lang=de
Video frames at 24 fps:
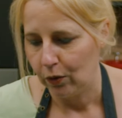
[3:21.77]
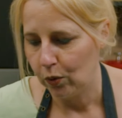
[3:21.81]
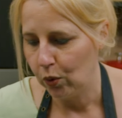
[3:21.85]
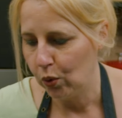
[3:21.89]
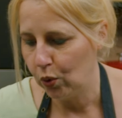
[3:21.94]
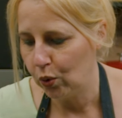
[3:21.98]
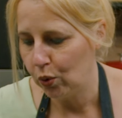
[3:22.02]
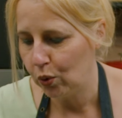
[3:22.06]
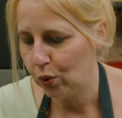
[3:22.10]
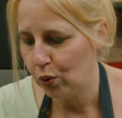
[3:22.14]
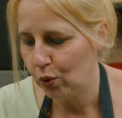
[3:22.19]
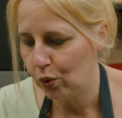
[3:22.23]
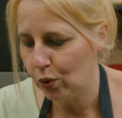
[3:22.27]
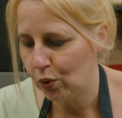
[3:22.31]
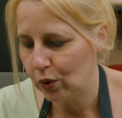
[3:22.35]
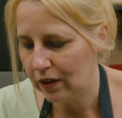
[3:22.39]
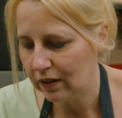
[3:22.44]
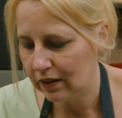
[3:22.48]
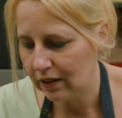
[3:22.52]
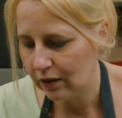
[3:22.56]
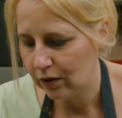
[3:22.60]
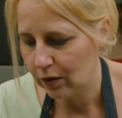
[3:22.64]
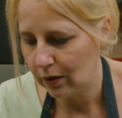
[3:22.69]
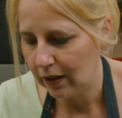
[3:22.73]
Uh,
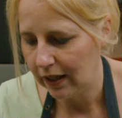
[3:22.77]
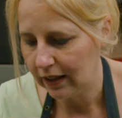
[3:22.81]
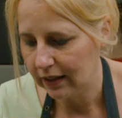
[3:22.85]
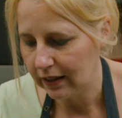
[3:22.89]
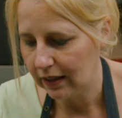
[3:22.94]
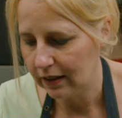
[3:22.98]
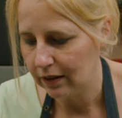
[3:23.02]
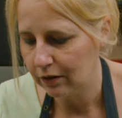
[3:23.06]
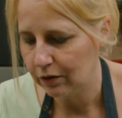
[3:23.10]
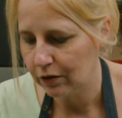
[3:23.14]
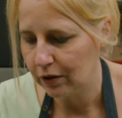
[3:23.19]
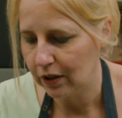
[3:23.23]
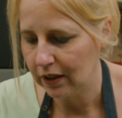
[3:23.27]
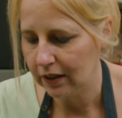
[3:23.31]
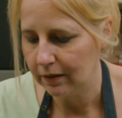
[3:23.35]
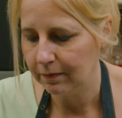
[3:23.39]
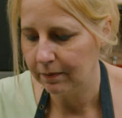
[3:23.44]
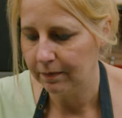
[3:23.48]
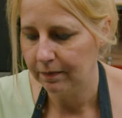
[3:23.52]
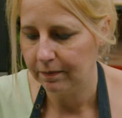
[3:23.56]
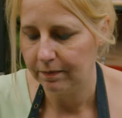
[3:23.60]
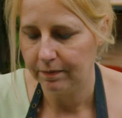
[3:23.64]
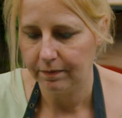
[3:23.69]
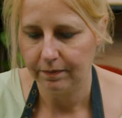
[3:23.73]
die sind so lecker geworden.
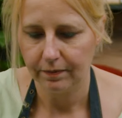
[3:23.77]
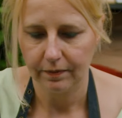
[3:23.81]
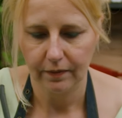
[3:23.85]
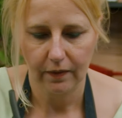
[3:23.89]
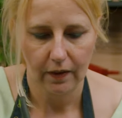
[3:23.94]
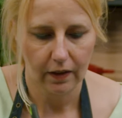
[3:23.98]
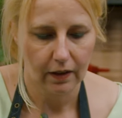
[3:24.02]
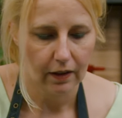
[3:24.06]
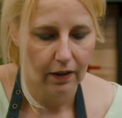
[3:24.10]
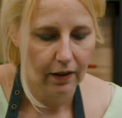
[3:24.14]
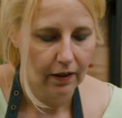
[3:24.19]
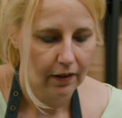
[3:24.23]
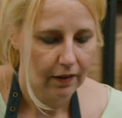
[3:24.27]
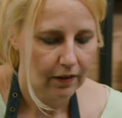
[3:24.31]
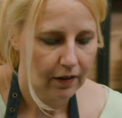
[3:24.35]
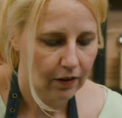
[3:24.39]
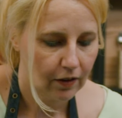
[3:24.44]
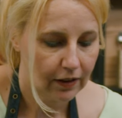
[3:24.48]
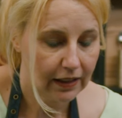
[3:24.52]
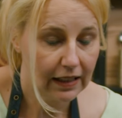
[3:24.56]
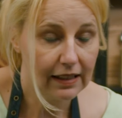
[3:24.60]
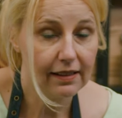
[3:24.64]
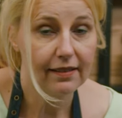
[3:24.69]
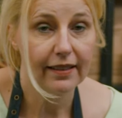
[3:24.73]

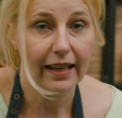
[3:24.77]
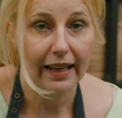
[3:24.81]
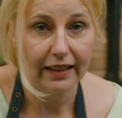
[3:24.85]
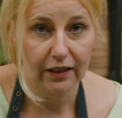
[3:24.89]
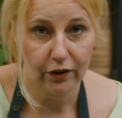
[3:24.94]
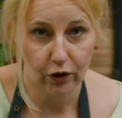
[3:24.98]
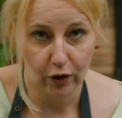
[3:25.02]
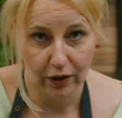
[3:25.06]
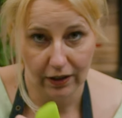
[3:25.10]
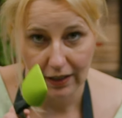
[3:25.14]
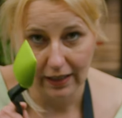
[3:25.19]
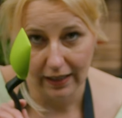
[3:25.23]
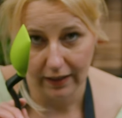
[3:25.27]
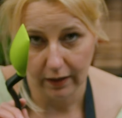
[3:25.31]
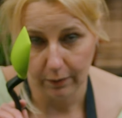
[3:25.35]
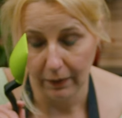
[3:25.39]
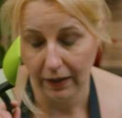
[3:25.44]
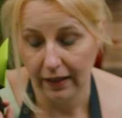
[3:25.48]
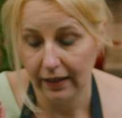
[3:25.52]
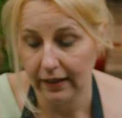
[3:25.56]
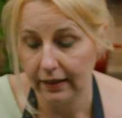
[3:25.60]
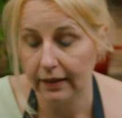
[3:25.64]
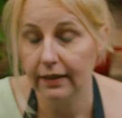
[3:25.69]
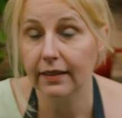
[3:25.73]
Und jetzt zeige ich euch gleich
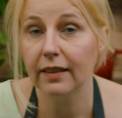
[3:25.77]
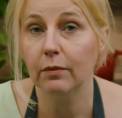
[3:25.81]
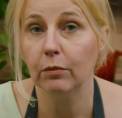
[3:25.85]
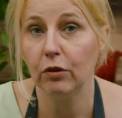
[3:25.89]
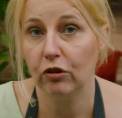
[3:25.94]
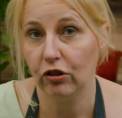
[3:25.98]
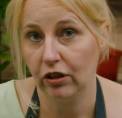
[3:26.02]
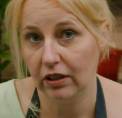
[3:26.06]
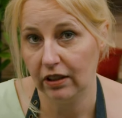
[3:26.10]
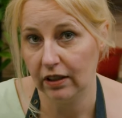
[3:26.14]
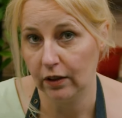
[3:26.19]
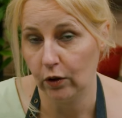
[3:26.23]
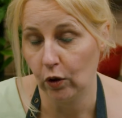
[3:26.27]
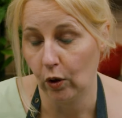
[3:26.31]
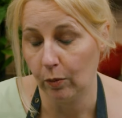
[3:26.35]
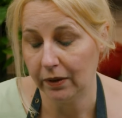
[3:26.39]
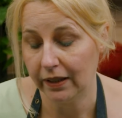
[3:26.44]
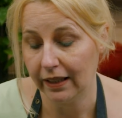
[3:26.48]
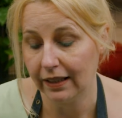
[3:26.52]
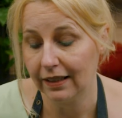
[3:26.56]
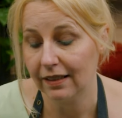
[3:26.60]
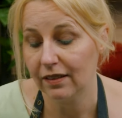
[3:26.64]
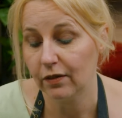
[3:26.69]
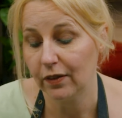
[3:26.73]
mal den beschichteten
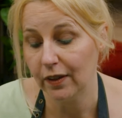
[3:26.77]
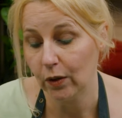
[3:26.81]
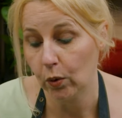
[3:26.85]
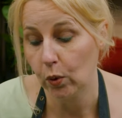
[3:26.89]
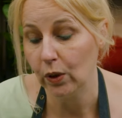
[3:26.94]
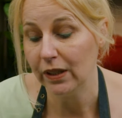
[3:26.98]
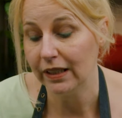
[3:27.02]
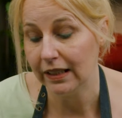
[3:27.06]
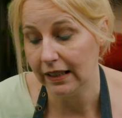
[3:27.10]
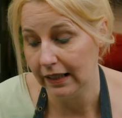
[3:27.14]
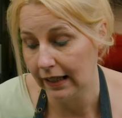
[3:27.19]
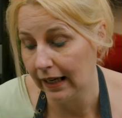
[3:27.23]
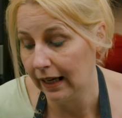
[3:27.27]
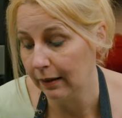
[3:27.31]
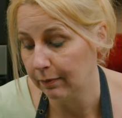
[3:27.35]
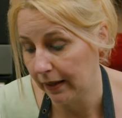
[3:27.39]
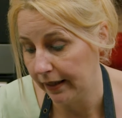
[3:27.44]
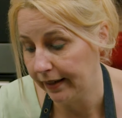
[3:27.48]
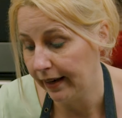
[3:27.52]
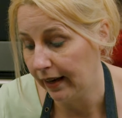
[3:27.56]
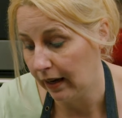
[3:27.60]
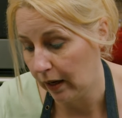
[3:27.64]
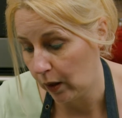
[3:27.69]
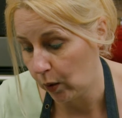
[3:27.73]
Omnia. Deswegen hole ich die gerade
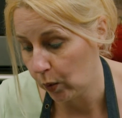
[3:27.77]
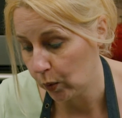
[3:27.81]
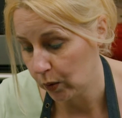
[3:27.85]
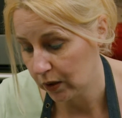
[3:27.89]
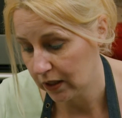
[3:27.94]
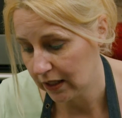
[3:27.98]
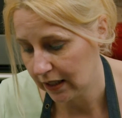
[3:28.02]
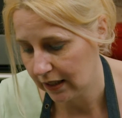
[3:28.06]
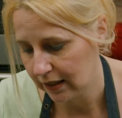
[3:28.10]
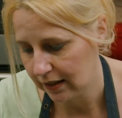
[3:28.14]
mal da raus.